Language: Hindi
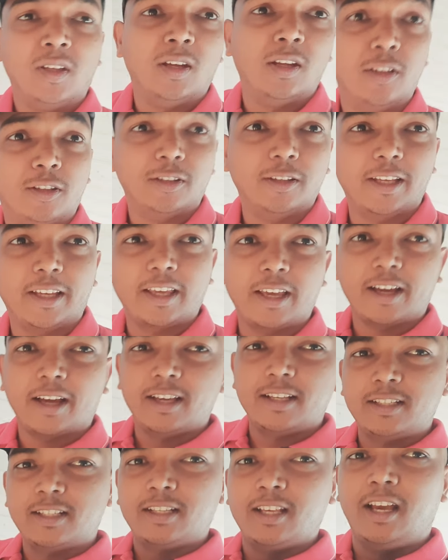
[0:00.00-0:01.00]
तो देखिए
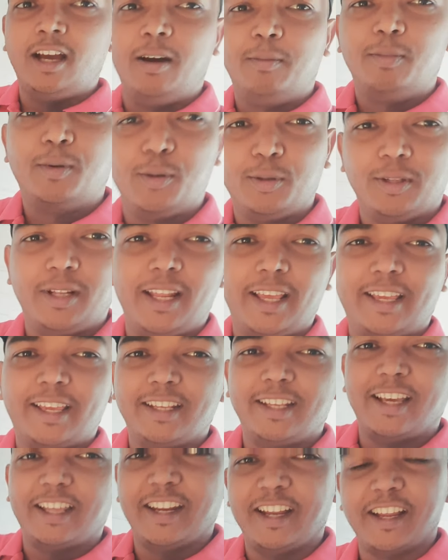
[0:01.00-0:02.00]
गैस हम खुद लेके
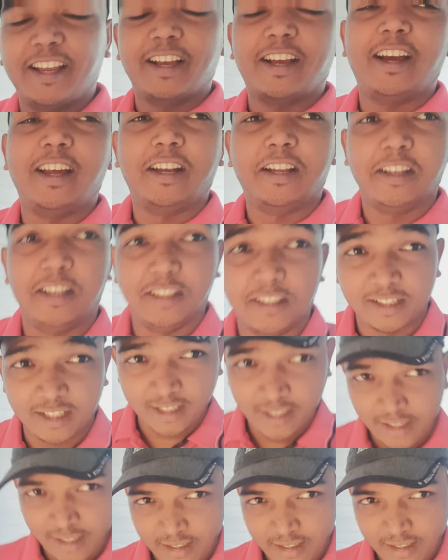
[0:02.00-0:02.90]
जा रहे हैं खाना नीचे